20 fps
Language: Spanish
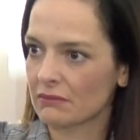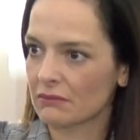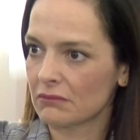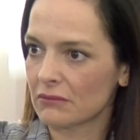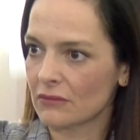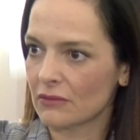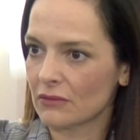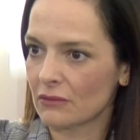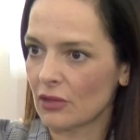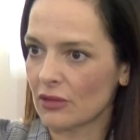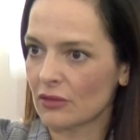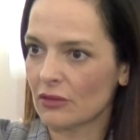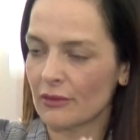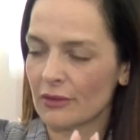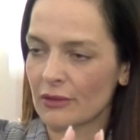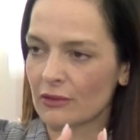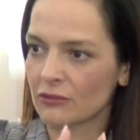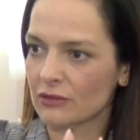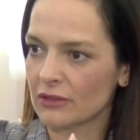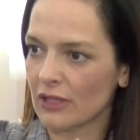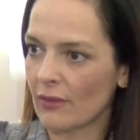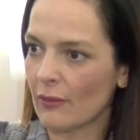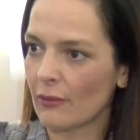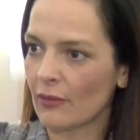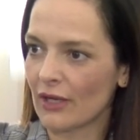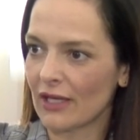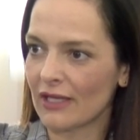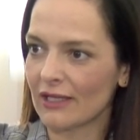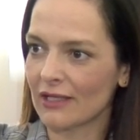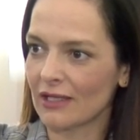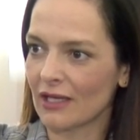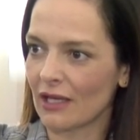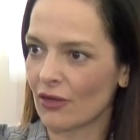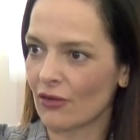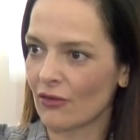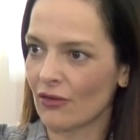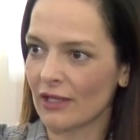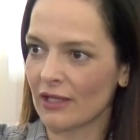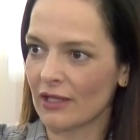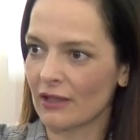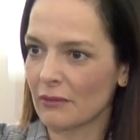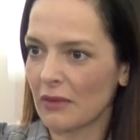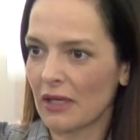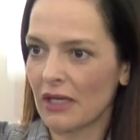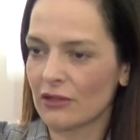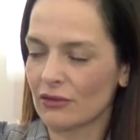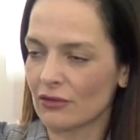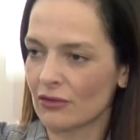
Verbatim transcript: cuando me preguntaban por las líneas rojas y demás,